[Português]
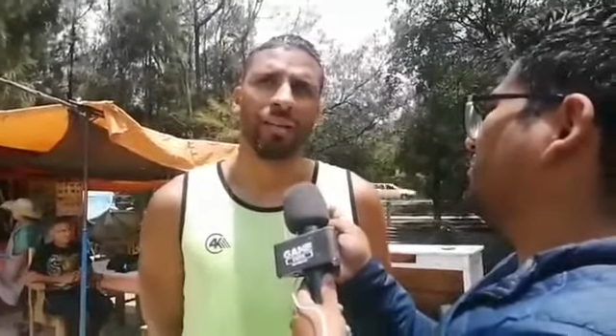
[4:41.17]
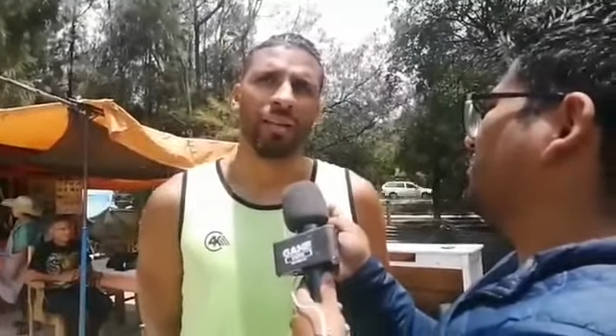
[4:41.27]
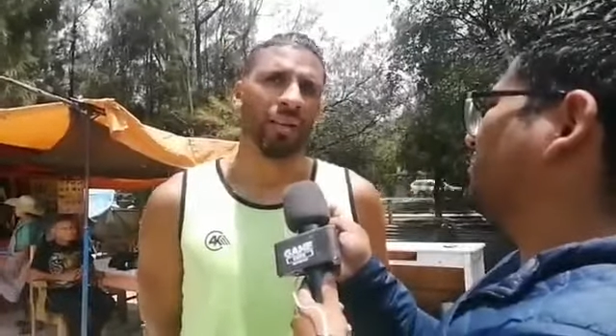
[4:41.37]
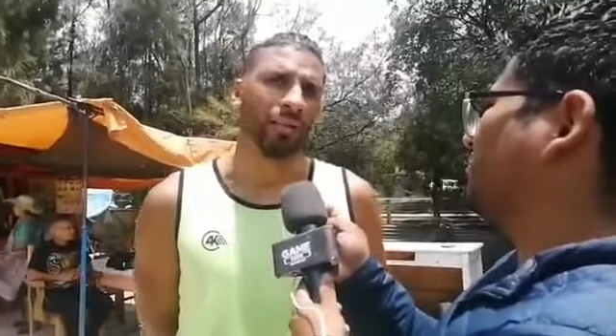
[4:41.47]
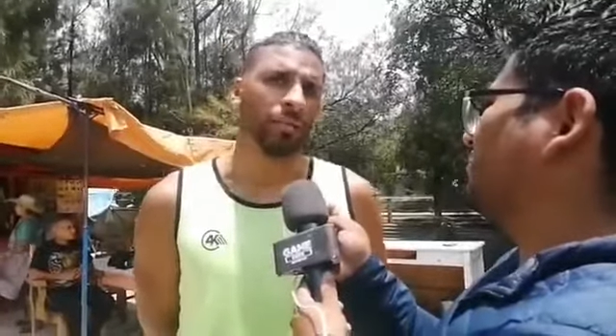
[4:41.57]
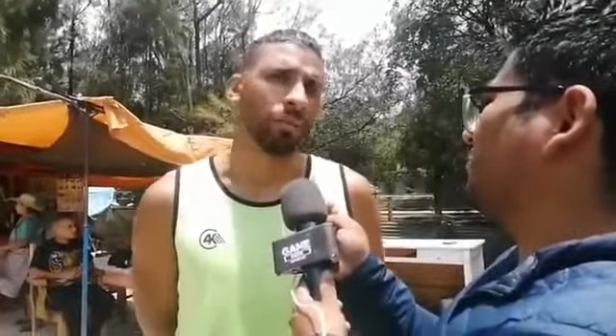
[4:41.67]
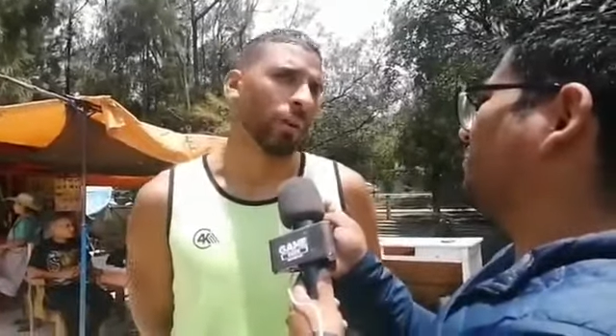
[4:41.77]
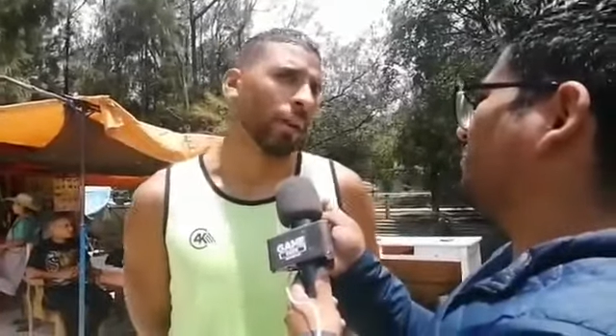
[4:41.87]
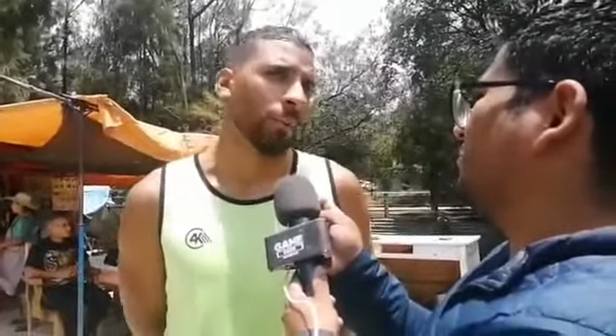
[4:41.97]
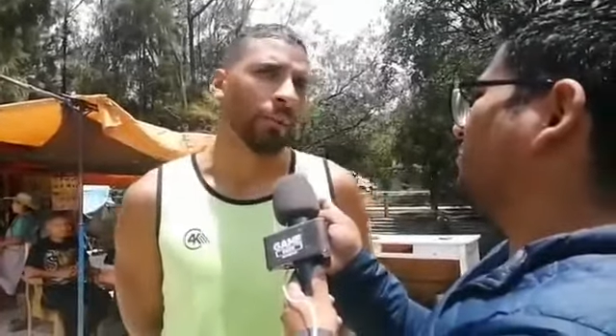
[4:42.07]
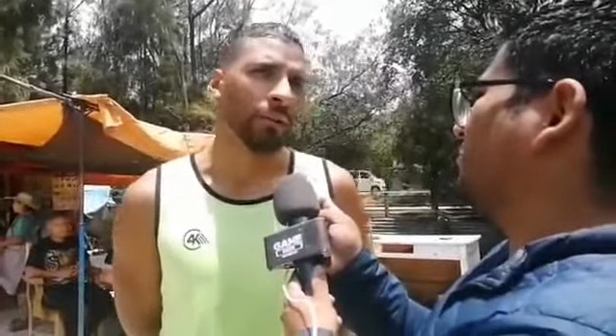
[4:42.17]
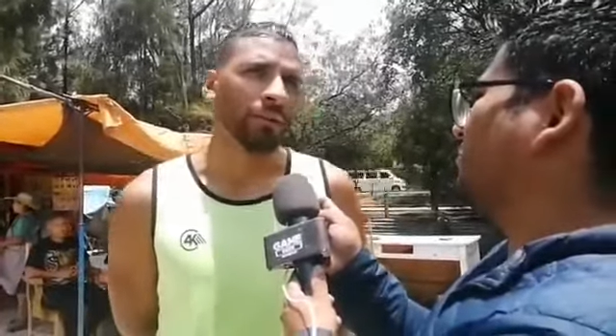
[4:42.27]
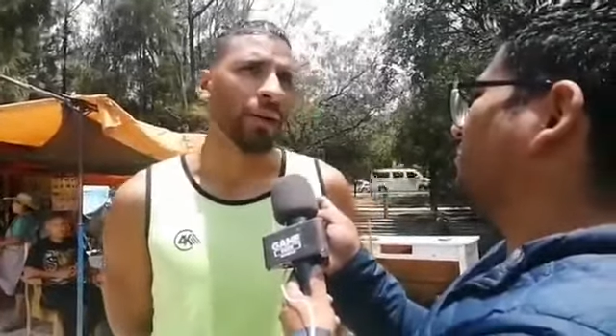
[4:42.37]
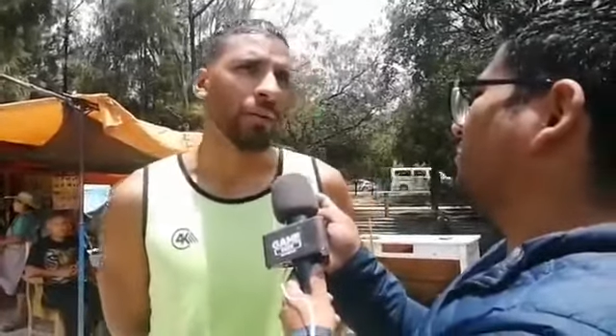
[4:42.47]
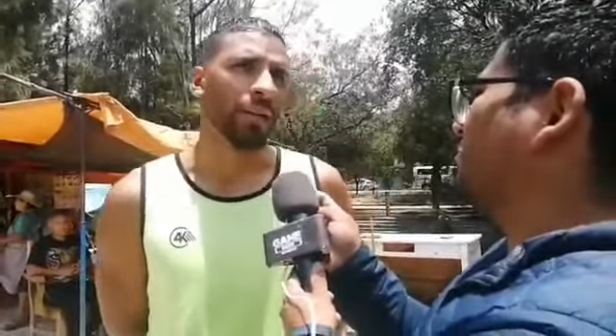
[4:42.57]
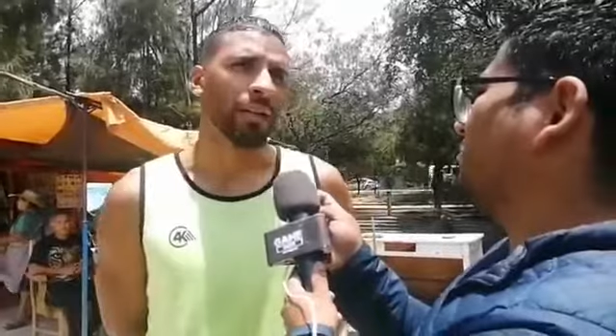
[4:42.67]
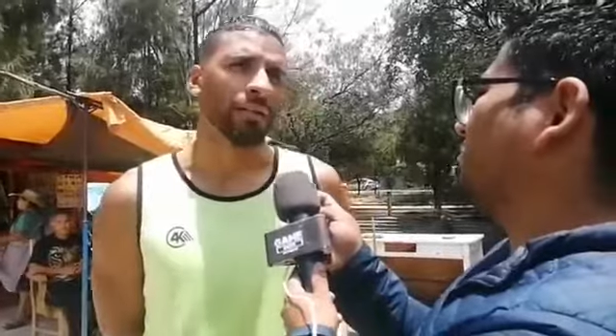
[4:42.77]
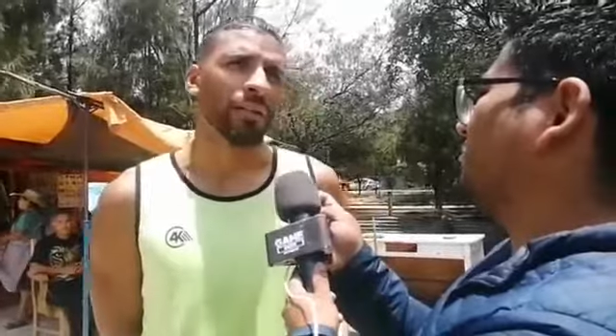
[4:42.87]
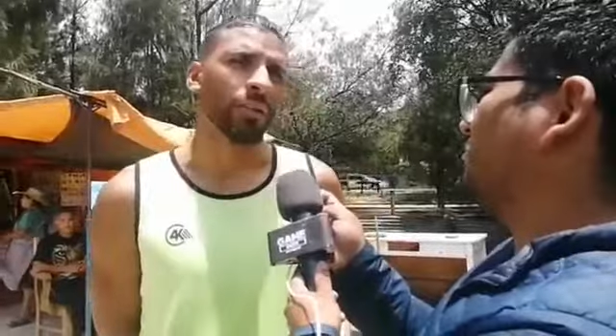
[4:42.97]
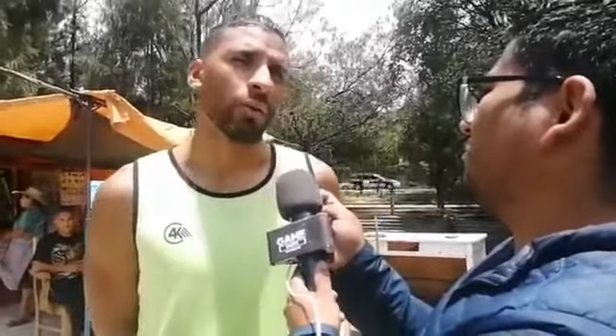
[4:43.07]
queres trocá-lo para queres
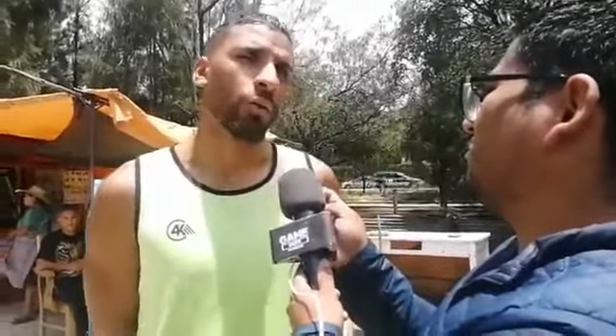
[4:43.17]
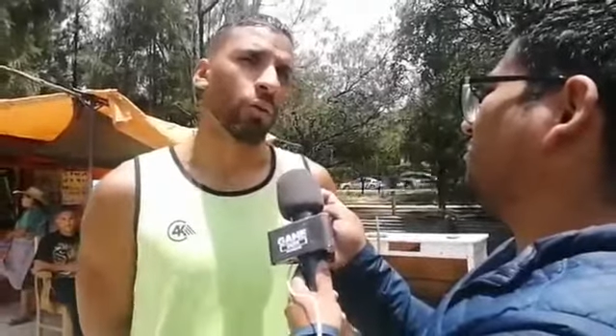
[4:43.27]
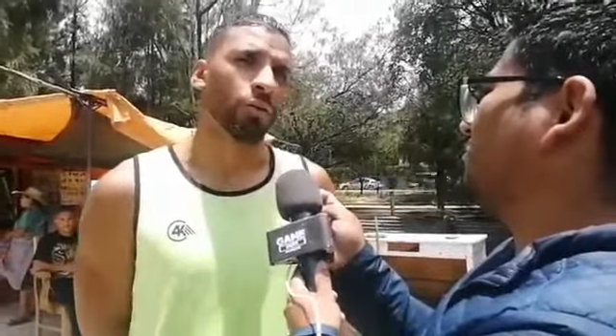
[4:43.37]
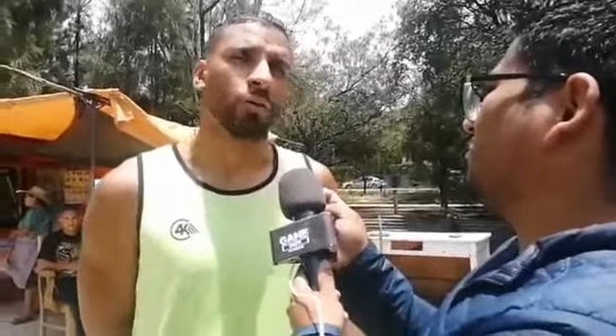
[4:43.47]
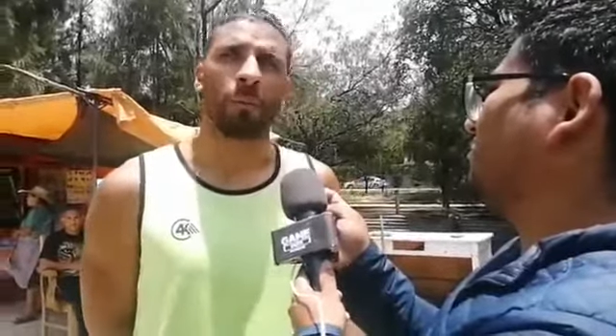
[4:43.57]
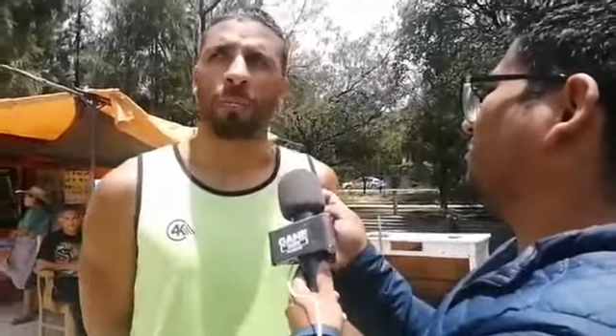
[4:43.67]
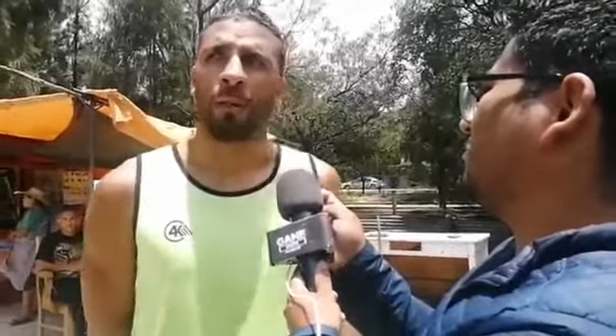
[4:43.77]
trazer outro,